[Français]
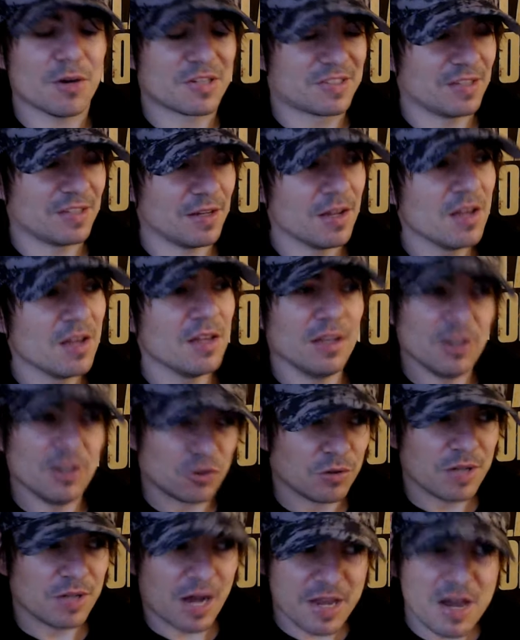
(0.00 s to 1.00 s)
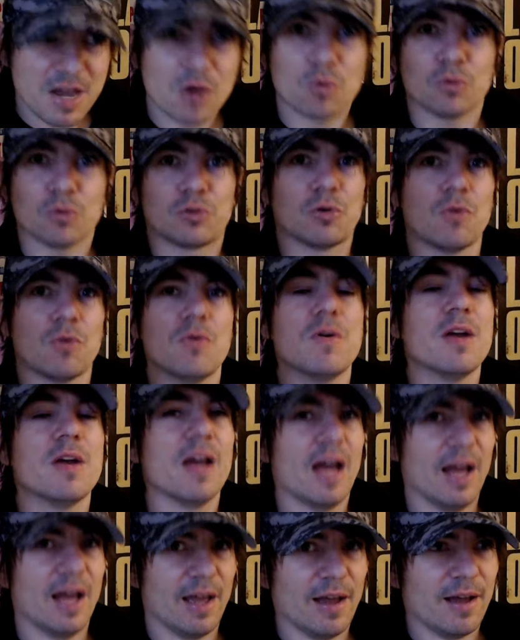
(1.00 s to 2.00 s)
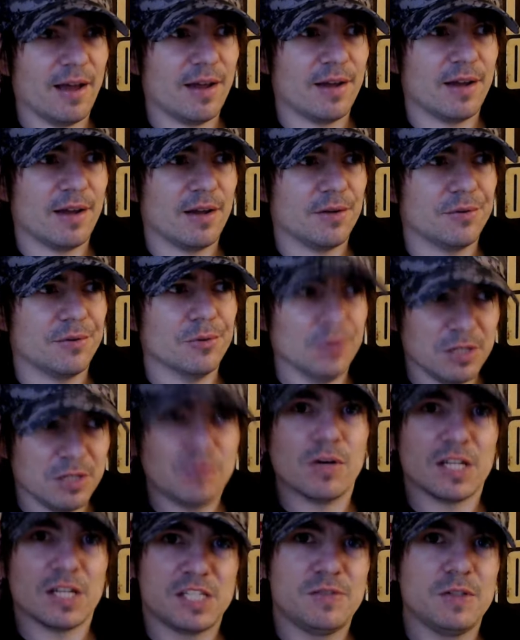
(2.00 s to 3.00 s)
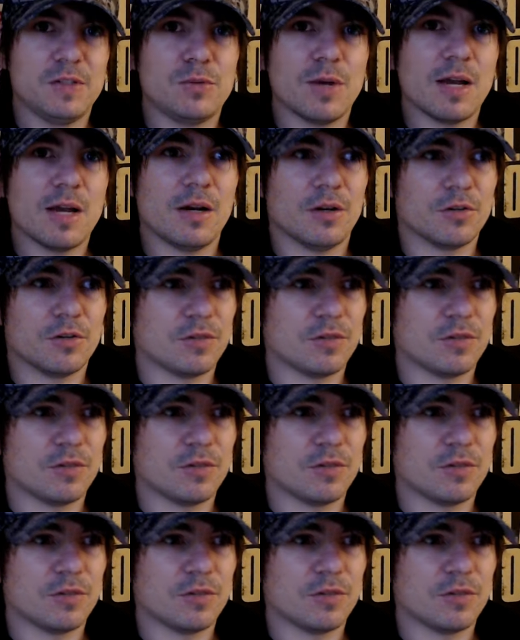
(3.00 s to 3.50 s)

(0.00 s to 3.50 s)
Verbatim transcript: C'est, je n'ai rien contre eux au niveau individuel.